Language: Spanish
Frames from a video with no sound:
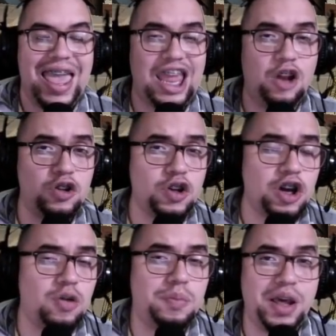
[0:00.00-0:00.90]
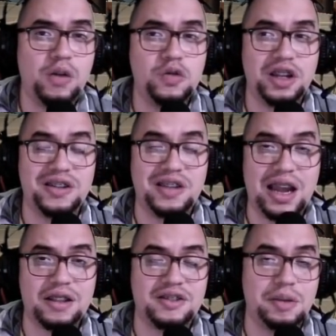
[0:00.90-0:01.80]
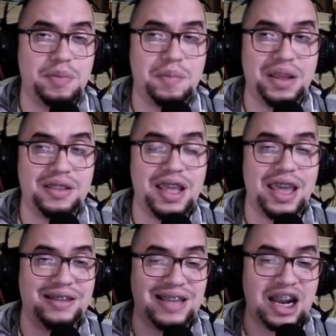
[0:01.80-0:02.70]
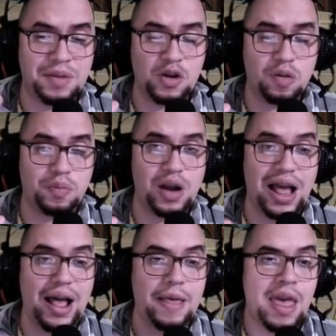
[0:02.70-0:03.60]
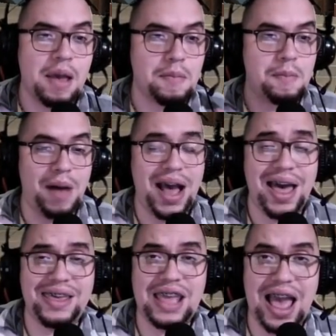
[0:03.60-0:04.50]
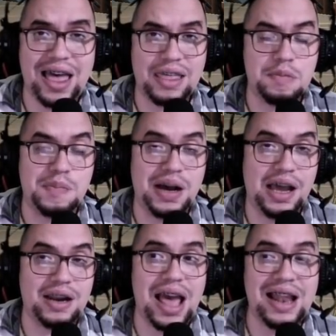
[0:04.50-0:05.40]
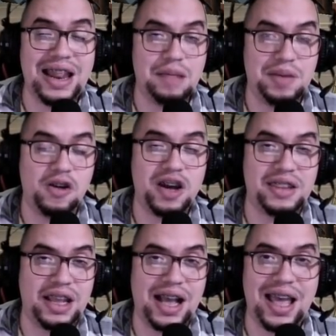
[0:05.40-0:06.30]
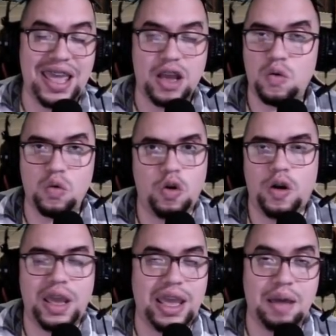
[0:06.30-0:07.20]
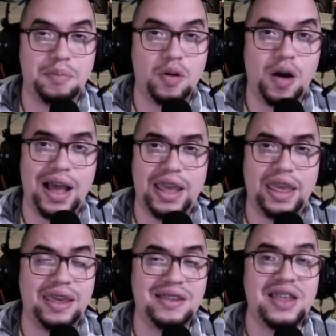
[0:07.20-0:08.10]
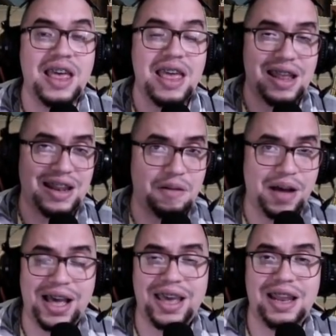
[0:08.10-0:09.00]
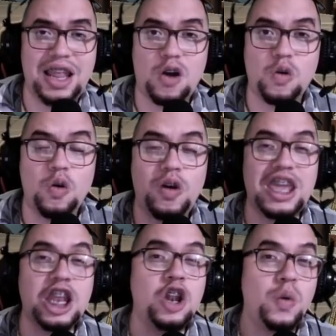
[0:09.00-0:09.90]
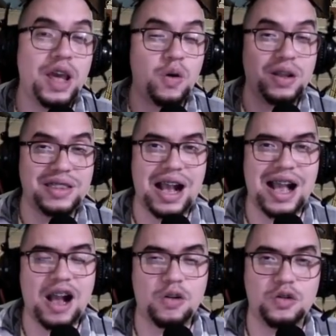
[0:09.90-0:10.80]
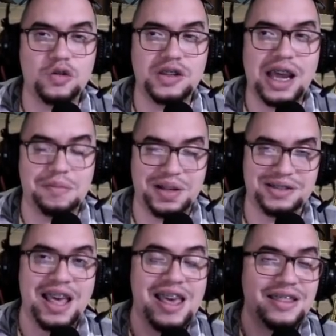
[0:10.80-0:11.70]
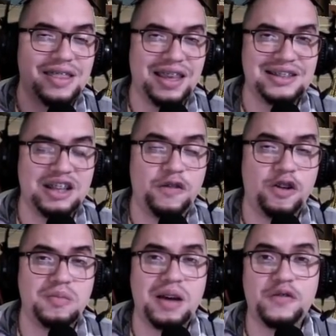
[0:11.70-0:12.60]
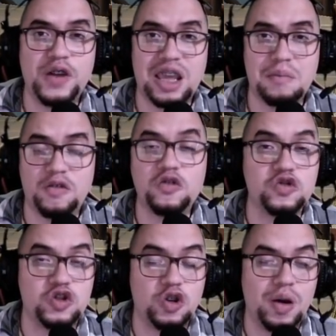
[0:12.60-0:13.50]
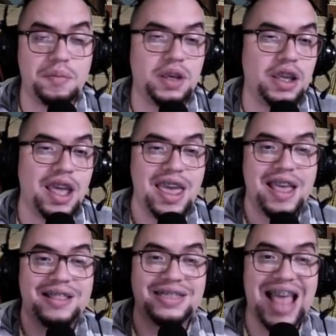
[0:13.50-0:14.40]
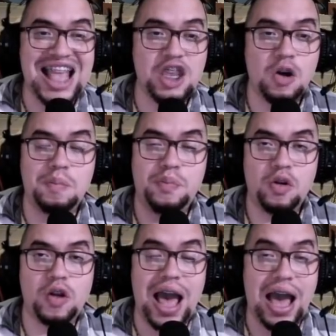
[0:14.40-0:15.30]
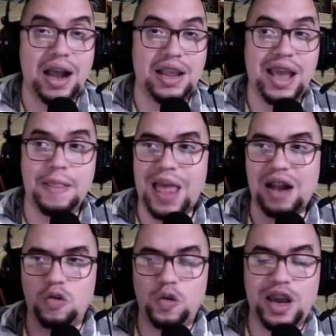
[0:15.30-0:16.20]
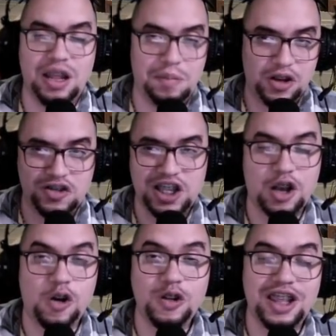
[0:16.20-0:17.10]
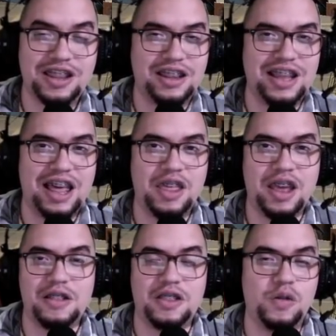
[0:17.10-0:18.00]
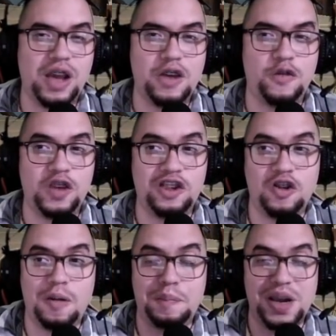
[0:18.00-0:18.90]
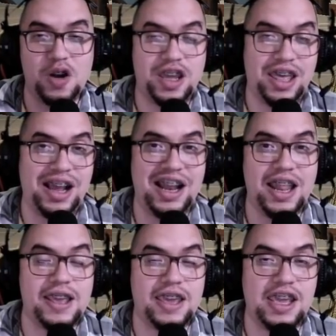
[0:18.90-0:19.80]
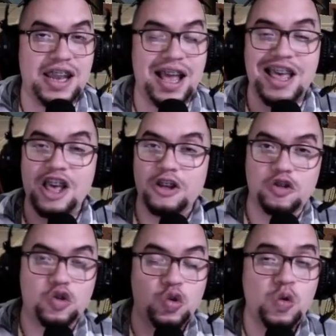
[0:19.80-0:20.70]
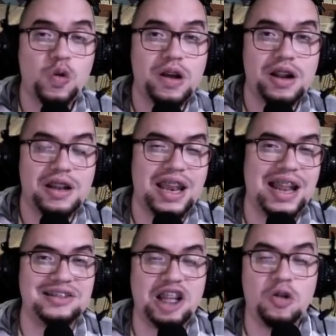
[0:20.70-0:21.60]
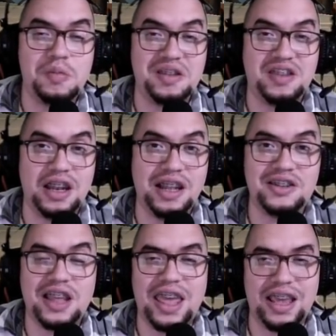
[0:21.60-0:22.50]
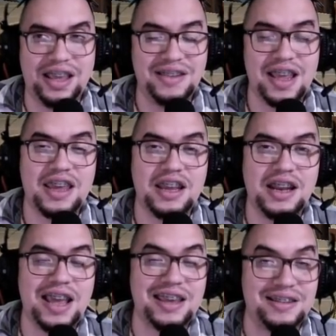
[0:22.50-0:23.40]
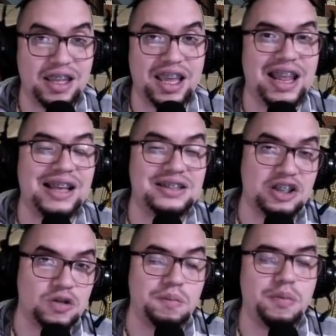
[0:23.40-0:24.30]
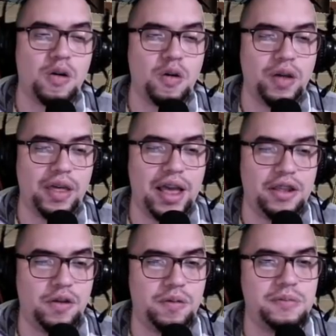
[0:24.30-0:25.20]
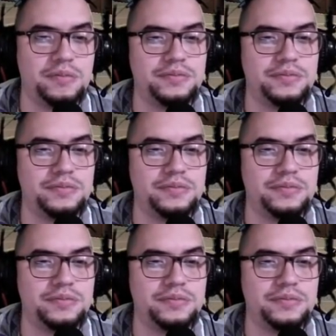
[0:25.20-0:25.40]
El otro que lo puedes utilizar simplemente es arma incorporada. Vas a, disparar al enemigo que tenga escudo, ejemplo, a Aegis, le bajas el escudo y luego atacas con tus armas. De esa forma fue que me funcionó a mí. Daño por área, algunos enemigos se esconden detrás de, de un edificio, pero quedan en la esquina. Tú le lanzan los misiles en esa esquina y sí que le haces un poco de daño.